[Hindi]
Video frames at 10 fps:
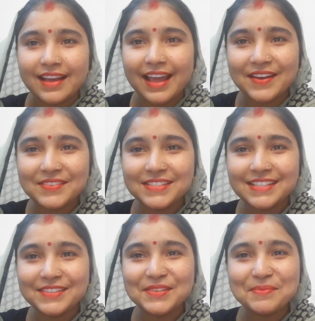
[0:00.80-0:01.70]
हेलो
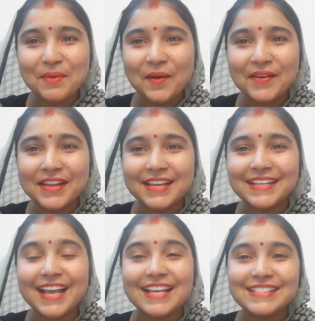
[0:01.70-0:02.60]
जी गुड
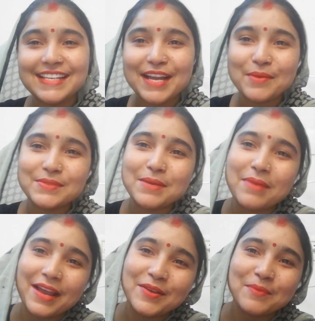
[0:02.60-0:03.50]
मॉर्निंग कैसे हैं आप सब
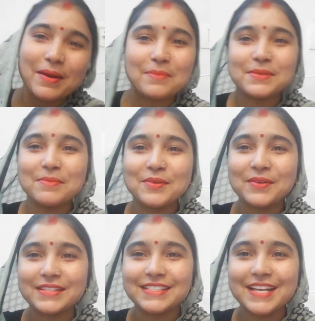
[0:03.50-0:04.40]
आई होप आप सब लोग
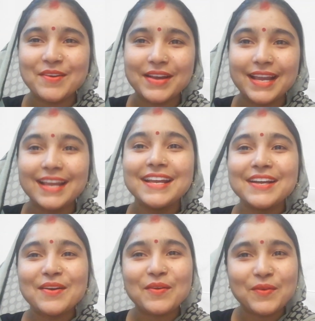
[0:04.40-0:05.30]
अच्छे होंगे
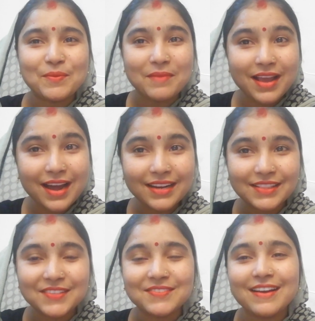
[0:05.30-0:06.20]
और मैं
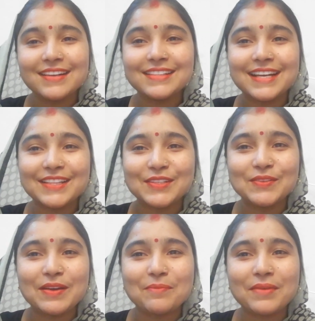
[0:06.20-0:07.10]
आरती स्वागत करती
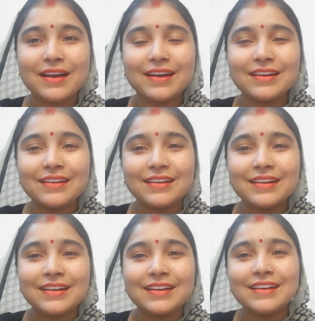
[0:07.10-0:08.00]
हूँ आपका
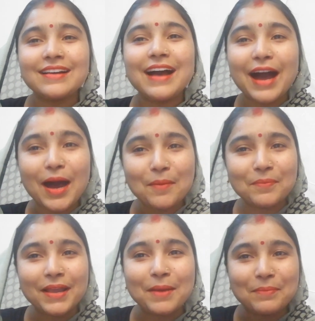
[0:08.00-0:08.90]

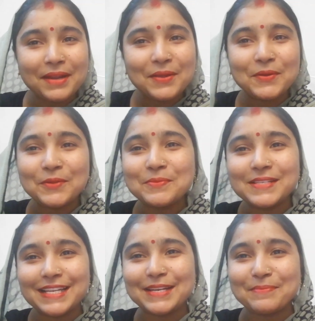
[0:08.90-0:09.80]
आपके अपने यूट्यूब
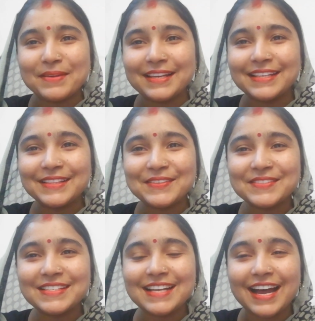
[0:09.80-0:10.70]
चैनल पे तो
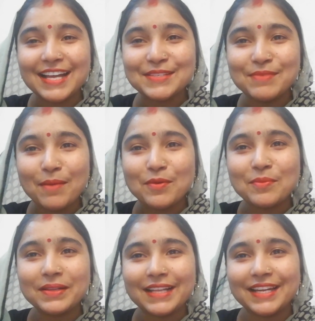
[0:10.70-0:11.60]
जी आज मैं आपको
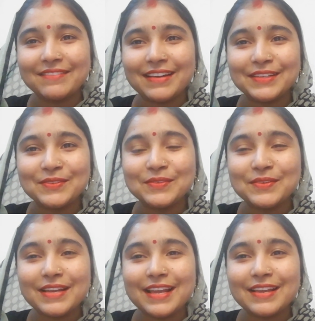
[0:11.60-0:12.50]
बताने वाली हूँ
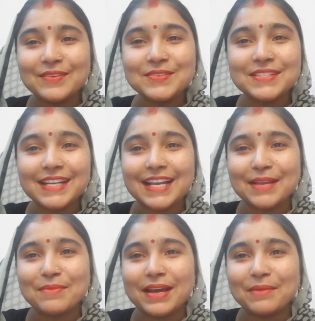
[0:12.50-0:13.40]
उस जगह
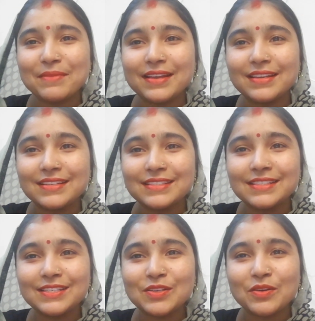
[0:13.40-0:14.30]
के बारे में
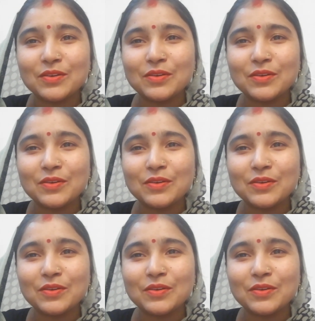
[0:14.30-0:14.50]
जिसको